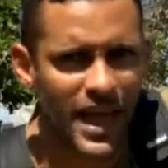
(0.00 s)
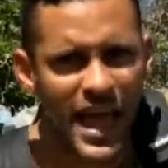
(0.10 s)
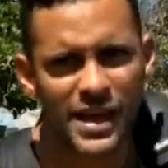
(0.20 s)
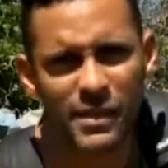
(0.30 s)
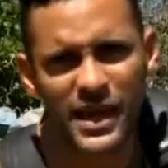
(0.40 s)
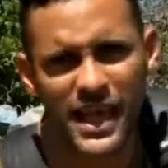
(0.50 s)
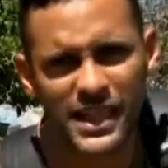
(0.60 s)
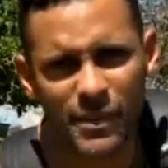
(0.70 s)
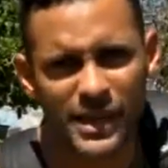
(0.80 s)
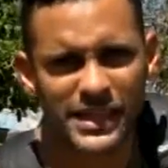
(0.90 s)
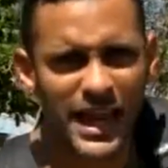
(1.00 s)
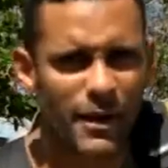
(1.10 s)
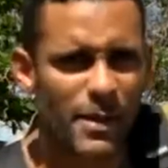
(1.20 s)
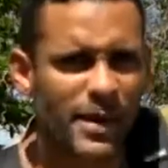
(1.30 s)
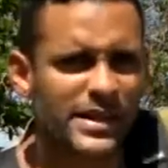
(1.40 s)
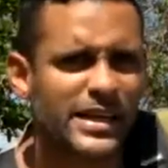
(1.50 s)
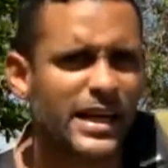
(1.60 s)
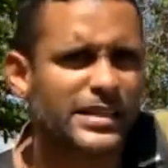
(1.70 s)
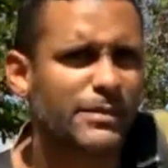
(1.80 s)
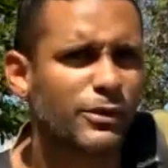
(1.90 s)
E inmediatamente el ave
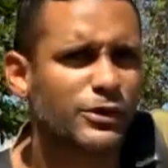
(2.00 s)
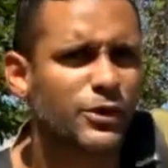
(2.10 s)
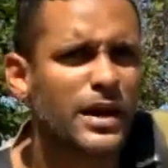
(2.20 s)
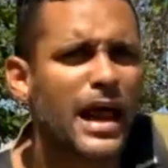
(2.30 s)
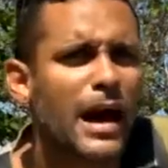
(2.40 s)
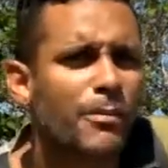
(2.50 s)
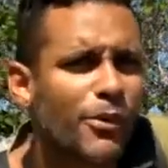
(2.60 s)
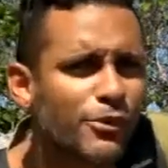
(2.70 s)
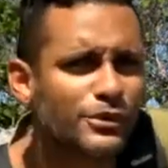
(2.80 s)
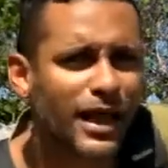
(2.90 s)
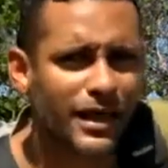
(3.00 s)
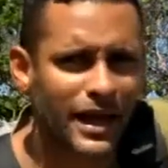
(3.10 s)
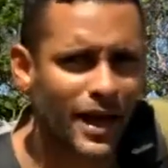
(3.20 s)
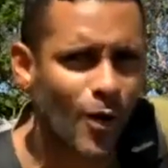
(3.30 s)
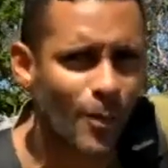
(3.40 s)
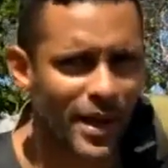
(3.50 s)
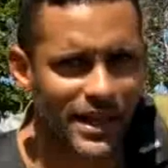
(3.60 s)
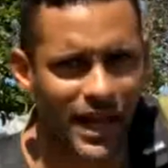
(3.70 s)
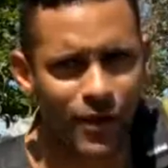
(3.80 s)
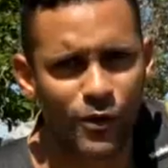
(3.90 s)
perdida se posó en la punta de la
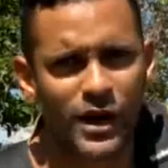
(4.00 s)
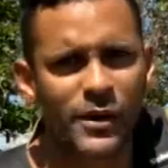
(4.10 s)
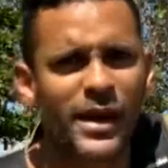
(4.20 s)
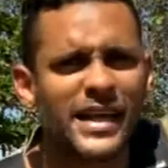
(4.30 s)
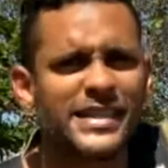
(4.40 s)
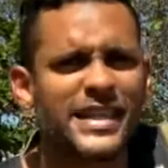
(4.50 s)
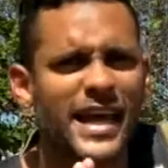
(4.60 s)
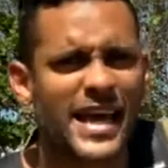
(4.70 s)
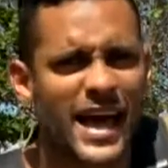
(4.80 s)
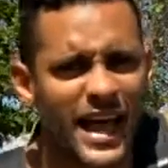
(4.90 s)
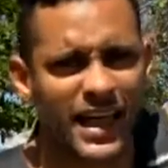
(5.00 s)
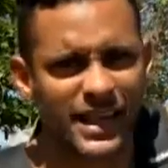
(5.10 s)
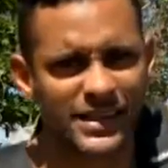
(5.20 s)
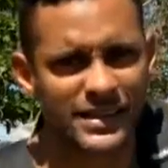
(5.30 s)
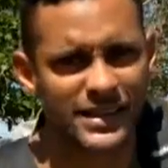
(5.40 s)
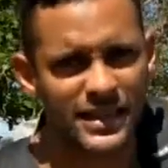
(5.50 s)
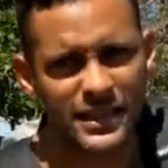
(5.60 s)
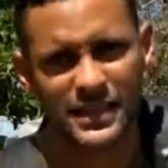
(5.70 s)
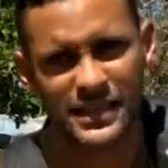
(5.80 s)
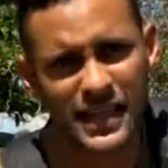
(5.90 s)
escopeta con reverencia llegada.
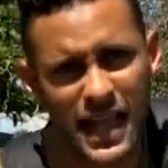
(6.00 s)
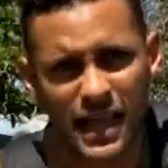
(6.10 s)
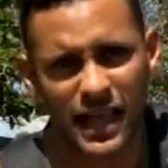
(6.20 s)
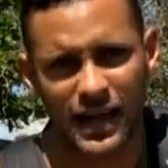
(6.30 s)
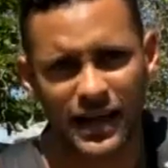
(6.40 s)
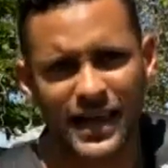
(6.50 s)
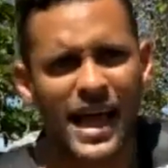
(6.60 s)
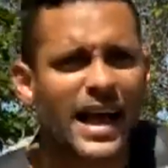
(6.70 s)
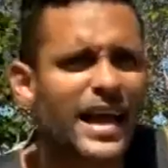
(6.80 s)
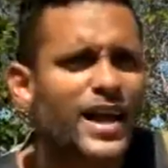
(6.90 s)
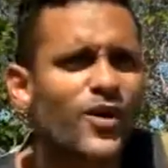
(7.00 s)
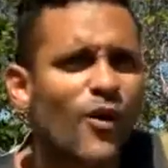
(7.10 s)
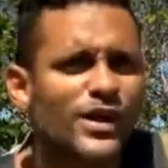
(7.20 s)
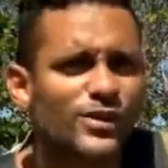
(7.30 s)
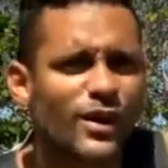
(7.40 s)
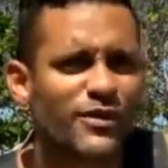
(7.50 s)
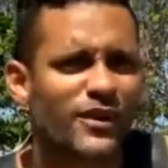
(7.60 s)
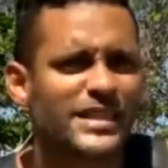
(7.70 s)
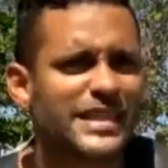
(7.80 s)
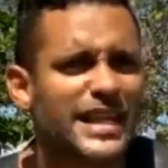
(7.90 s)
Nada, que aquel cuento le
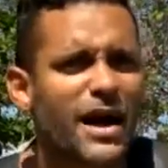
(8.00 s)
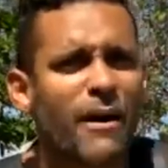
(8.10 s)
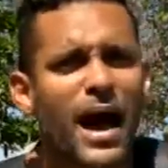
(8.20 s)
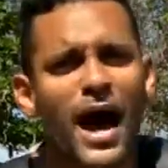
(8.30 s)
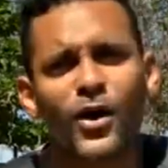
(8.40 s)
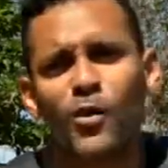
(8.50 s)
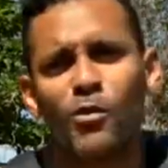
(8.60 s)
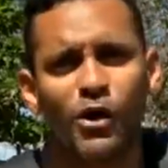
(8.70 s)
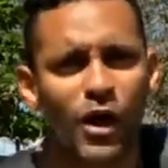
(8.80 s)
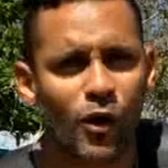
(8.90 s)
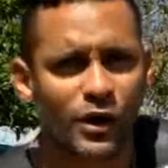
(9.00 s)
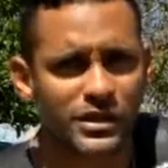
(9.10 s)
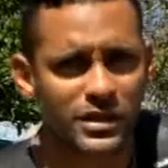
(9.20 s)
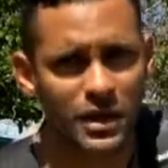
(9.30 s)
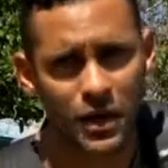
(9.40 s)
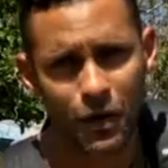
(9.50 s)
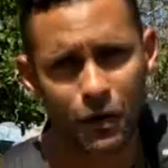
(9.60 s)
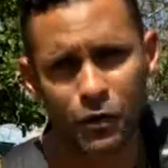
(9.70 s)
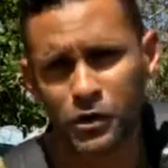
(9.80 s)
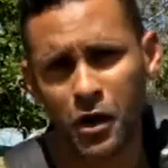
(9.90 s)
fascinaba a los moradores,
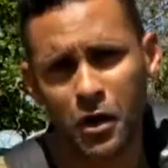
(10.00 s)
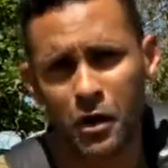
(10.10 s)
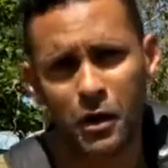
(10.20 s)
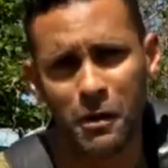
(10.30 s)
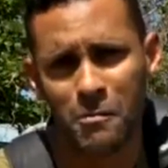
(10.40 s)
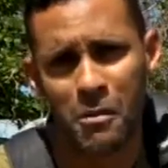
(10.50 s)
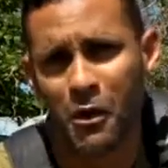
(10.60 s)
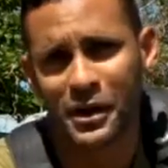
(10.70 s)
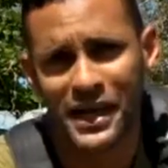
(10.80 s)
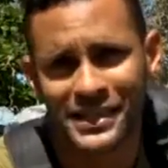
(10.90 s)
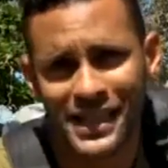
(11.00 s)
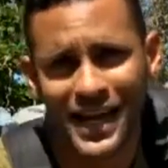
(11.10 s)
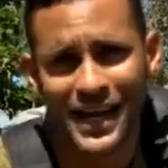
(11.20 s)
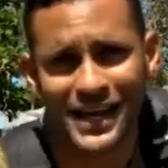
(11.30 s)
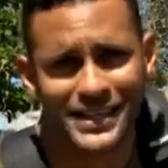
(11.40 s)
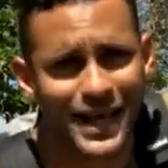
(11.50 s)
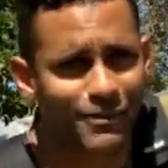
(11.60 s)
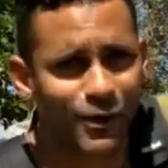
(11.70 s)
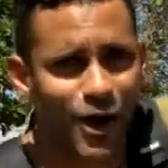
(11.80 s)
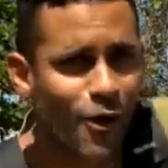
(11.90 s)
unos morían de la risa
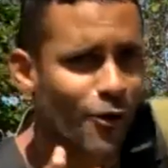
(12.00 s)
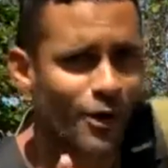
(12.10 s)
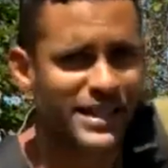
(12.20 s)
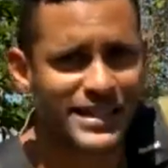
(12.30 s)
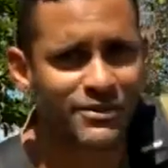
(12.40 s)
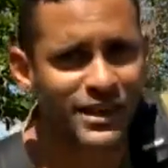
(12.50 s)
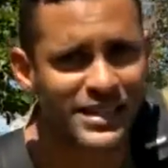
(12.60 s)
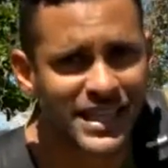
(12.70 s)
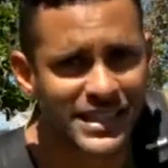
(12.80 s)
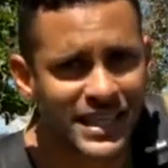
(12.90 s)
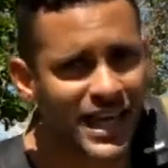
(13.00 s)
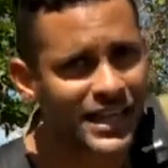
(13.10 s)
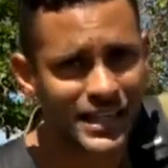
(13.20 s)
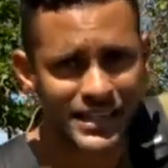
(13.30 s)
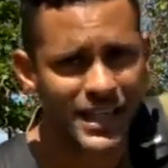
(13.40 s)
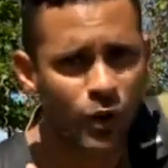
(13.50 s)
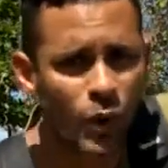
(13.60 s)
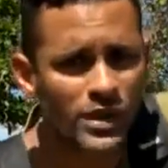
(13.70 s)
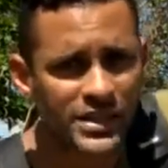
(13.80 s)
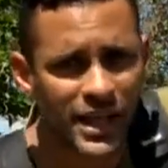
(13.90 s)
por las ocurrencias fantásticas del
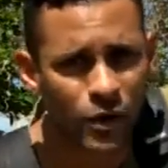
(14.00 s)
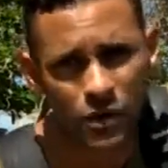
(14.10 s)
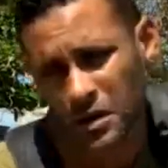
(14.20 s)
cuentero,